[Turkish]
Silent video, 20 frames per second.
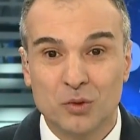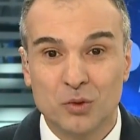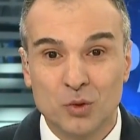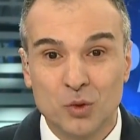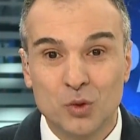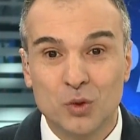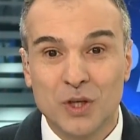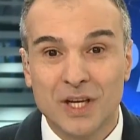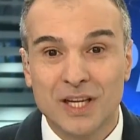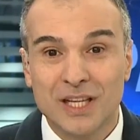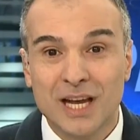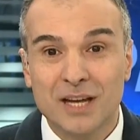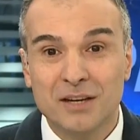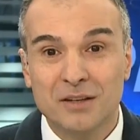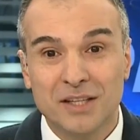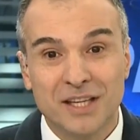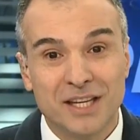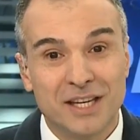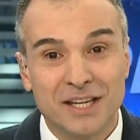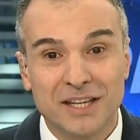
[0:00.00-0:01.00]
ülkeler
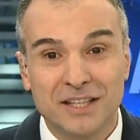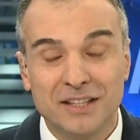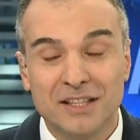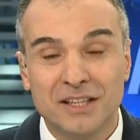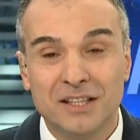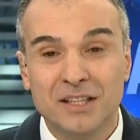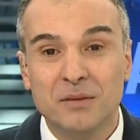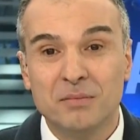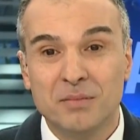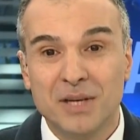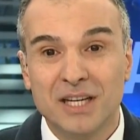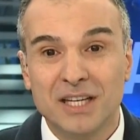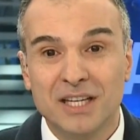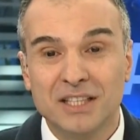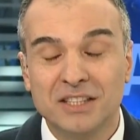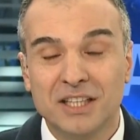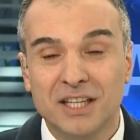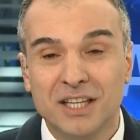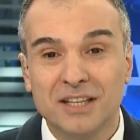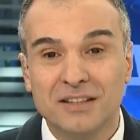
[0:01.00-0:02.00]
gerektiğinde
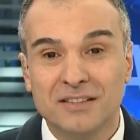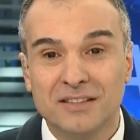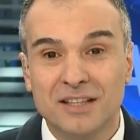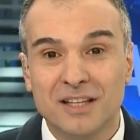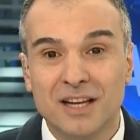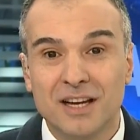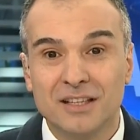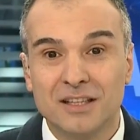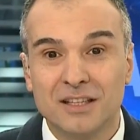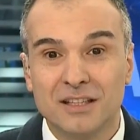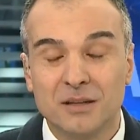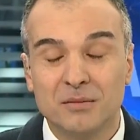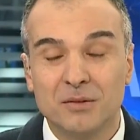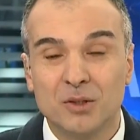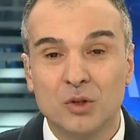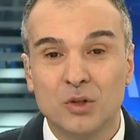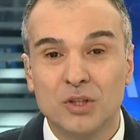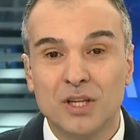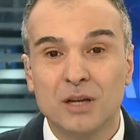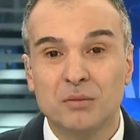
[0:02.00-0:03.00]
birleşerek
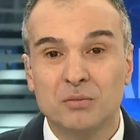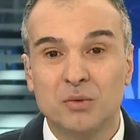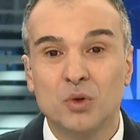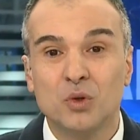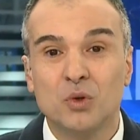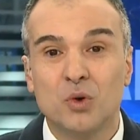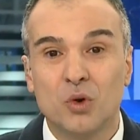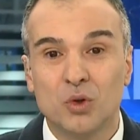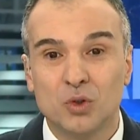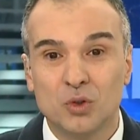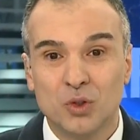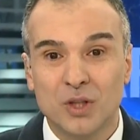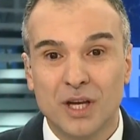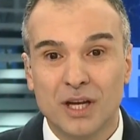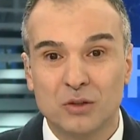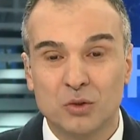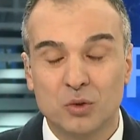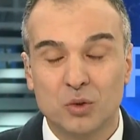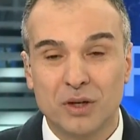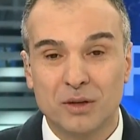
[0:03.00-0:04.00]
silahlanabiliyorlar, büyük
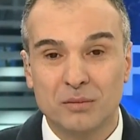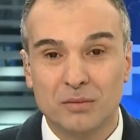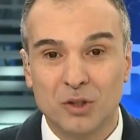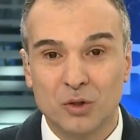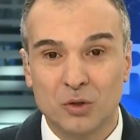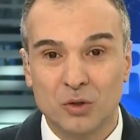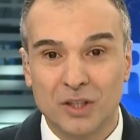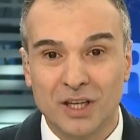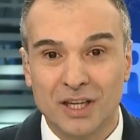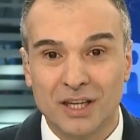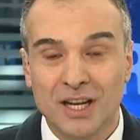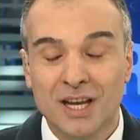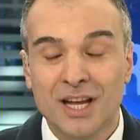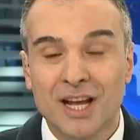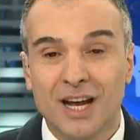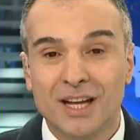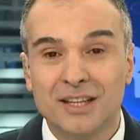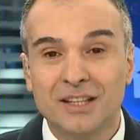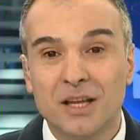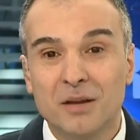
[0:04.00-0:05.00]
ordular kurabiliyorlar.
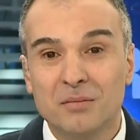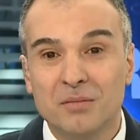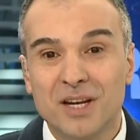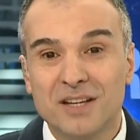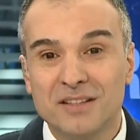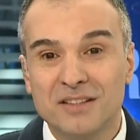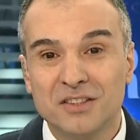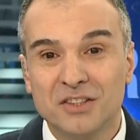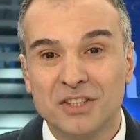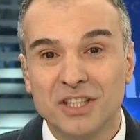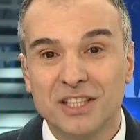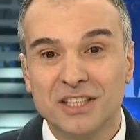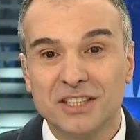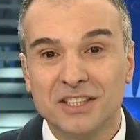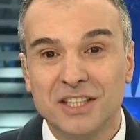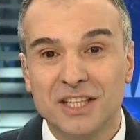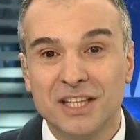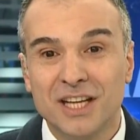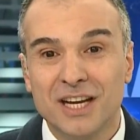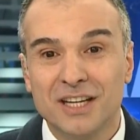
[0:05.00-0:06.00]
Hatta bazı
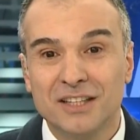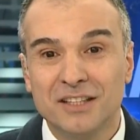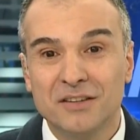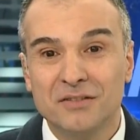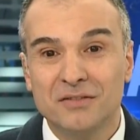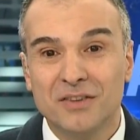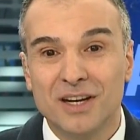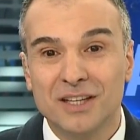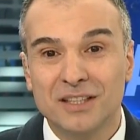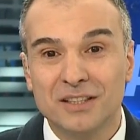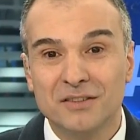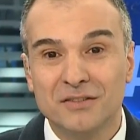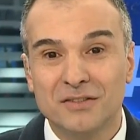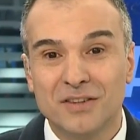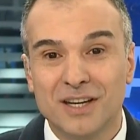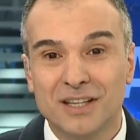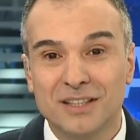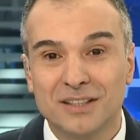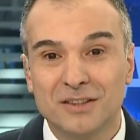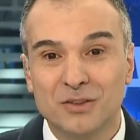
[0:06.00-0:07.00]
çelişkiler de farklı
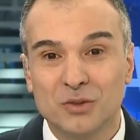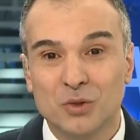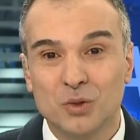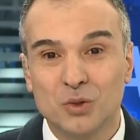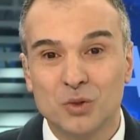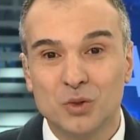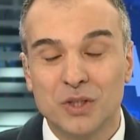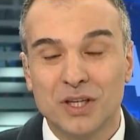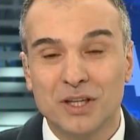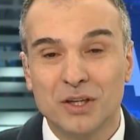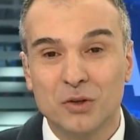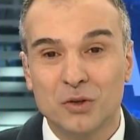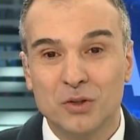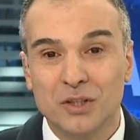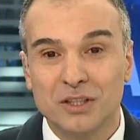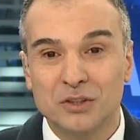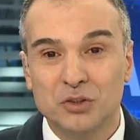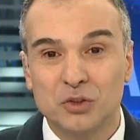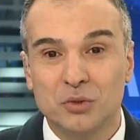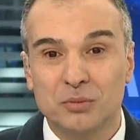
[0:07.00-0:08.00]
farklı sonuçlara
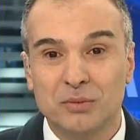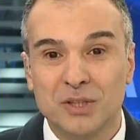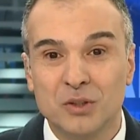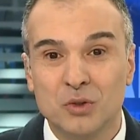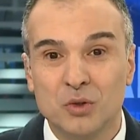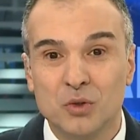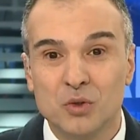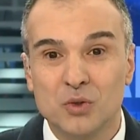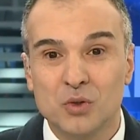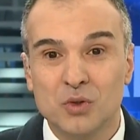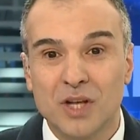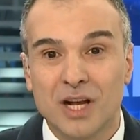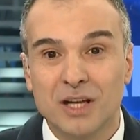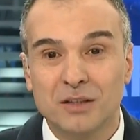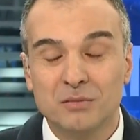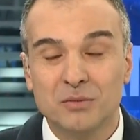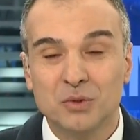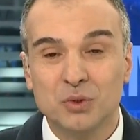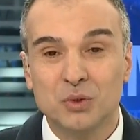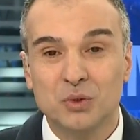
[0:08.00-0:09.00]
yol açıyor.
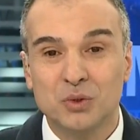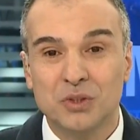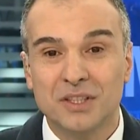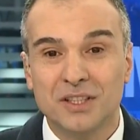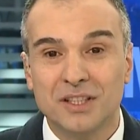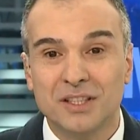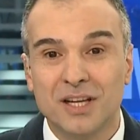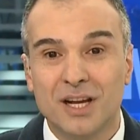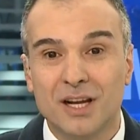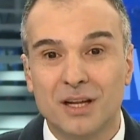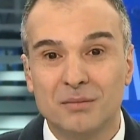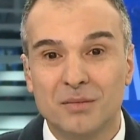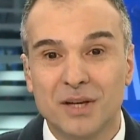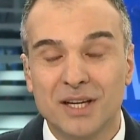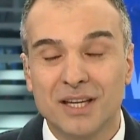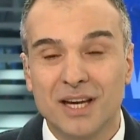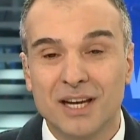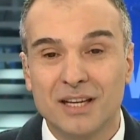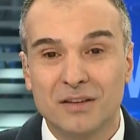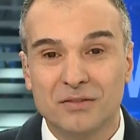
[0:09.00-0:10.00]
1963 yılında
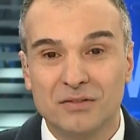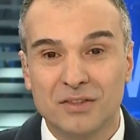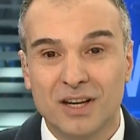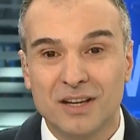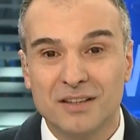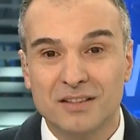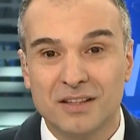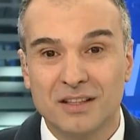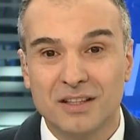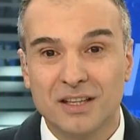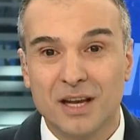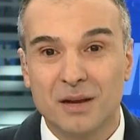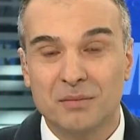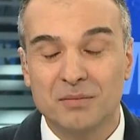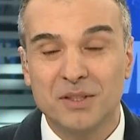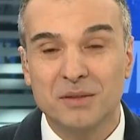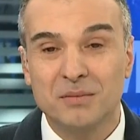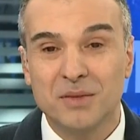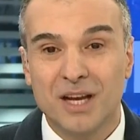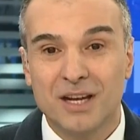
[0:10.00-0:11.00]
Almanya ile Fransa'nın
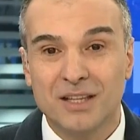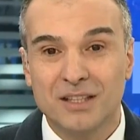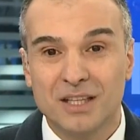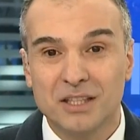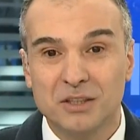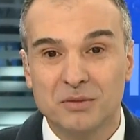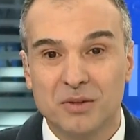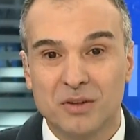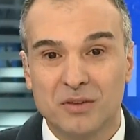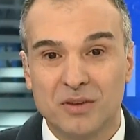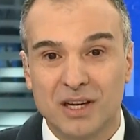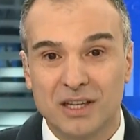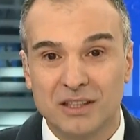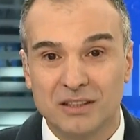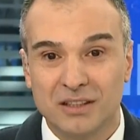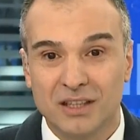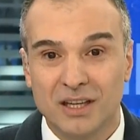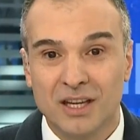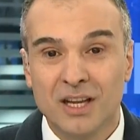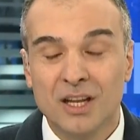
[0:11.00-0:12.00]
yaptığı bir anlaşma
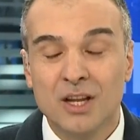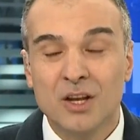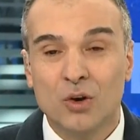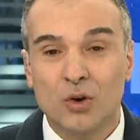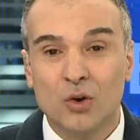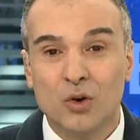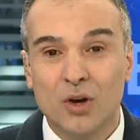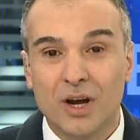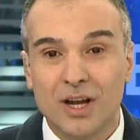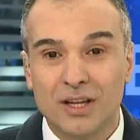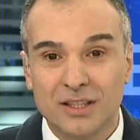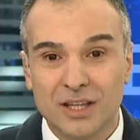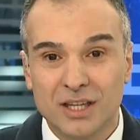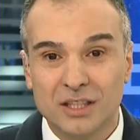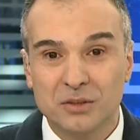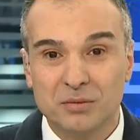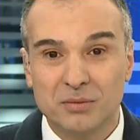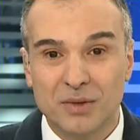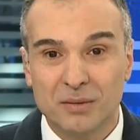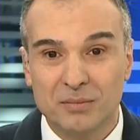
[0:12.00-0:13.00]
vardı. O
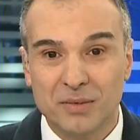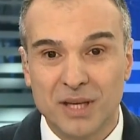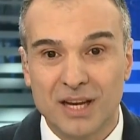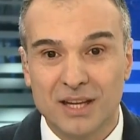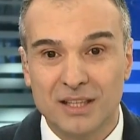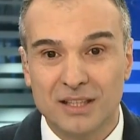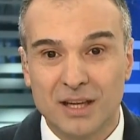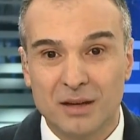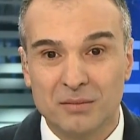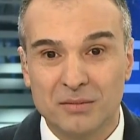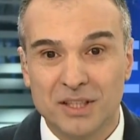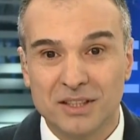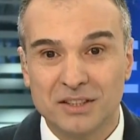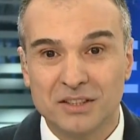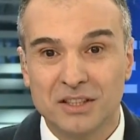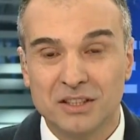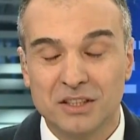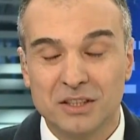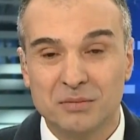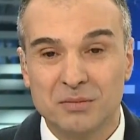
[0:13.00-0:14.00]
anlaşma bir anlamda
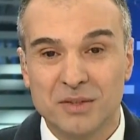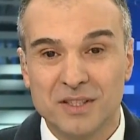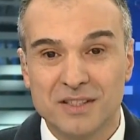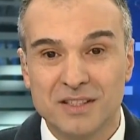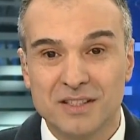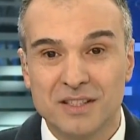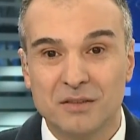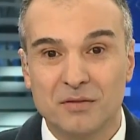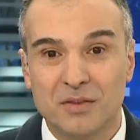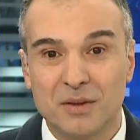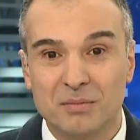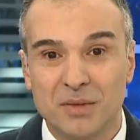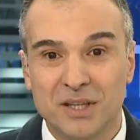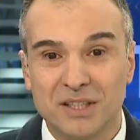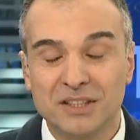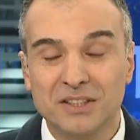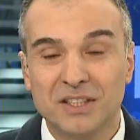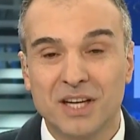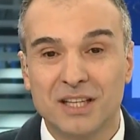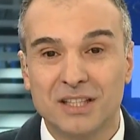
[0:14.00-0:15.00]
çatışmasızlık ve
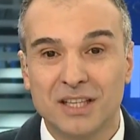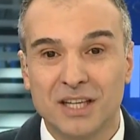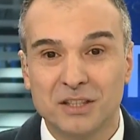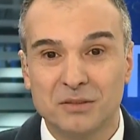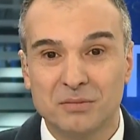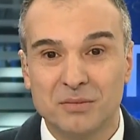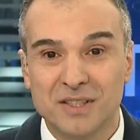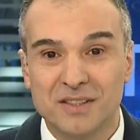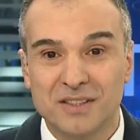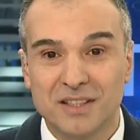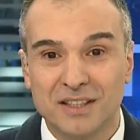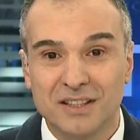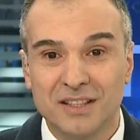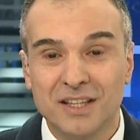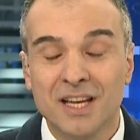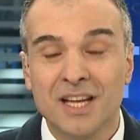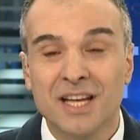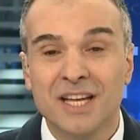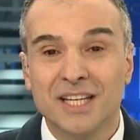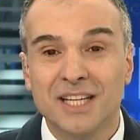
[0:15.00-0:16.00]
barış anlaşması
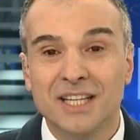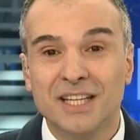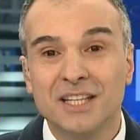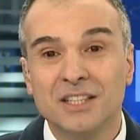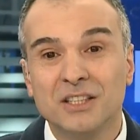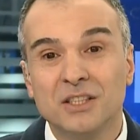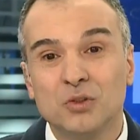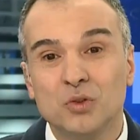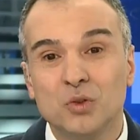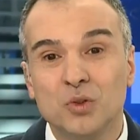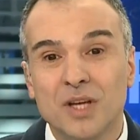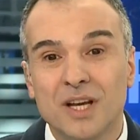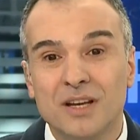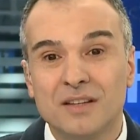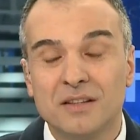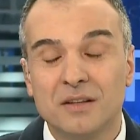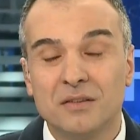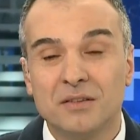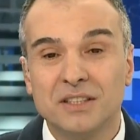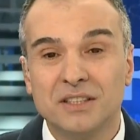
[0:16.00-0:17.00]
anlaşmasıydı. İkinci
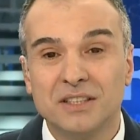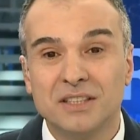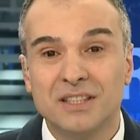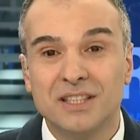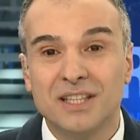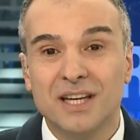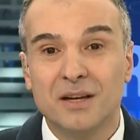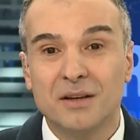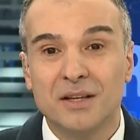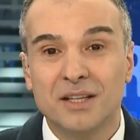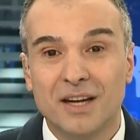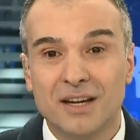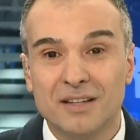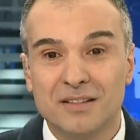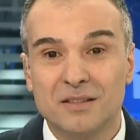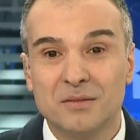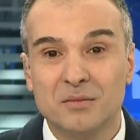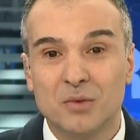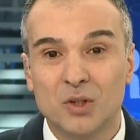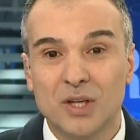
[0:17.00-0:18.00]
Dünya Savaşı'nda
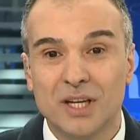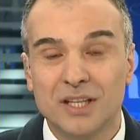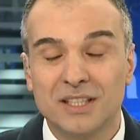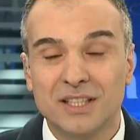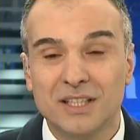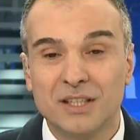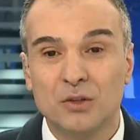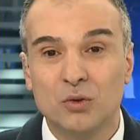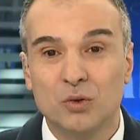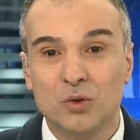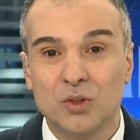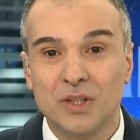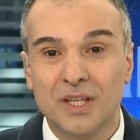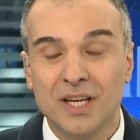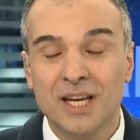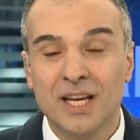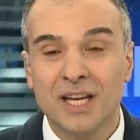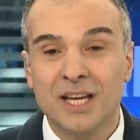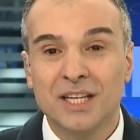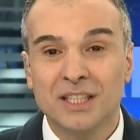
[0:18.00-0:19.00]
hasım olan iki
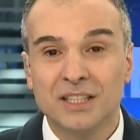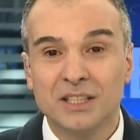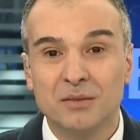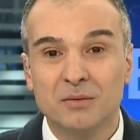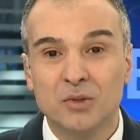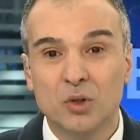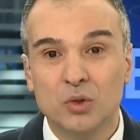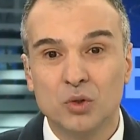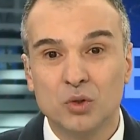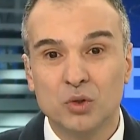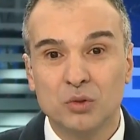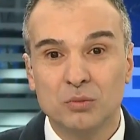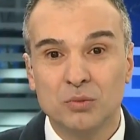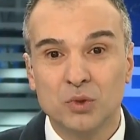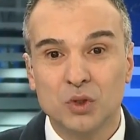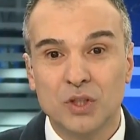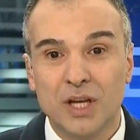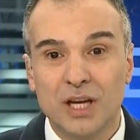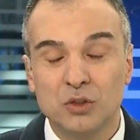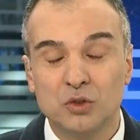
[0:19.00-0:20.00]
ülke şimdi
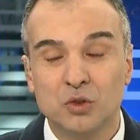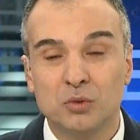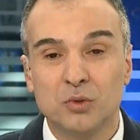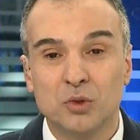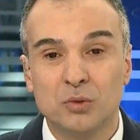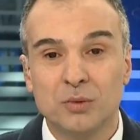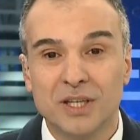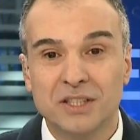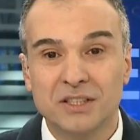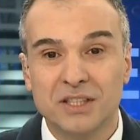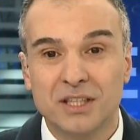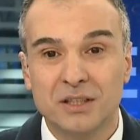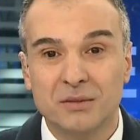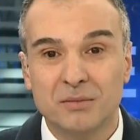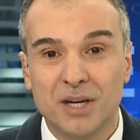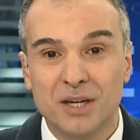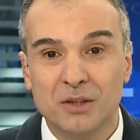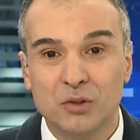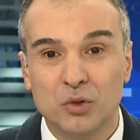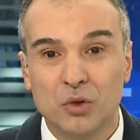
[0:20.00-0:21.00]
oturmuşlar Cumhurbaşkanı
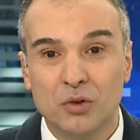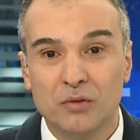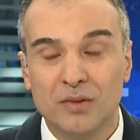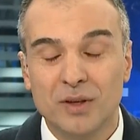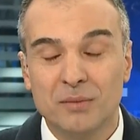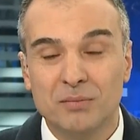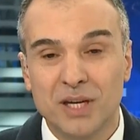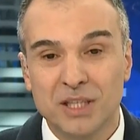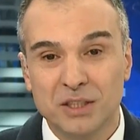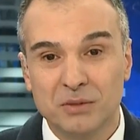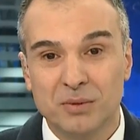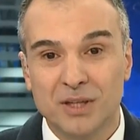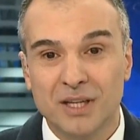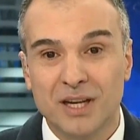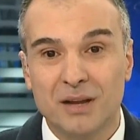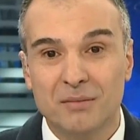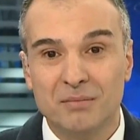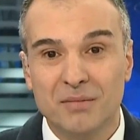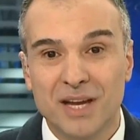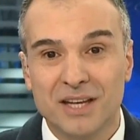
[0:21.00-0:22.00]
Macron ve
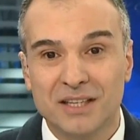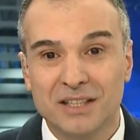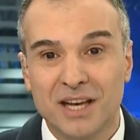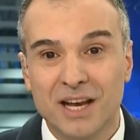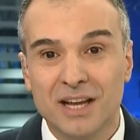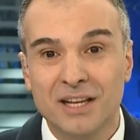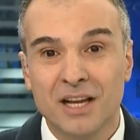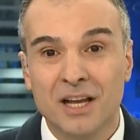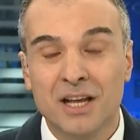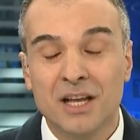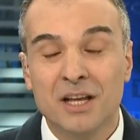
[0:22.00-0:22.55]
Başbakan Merkel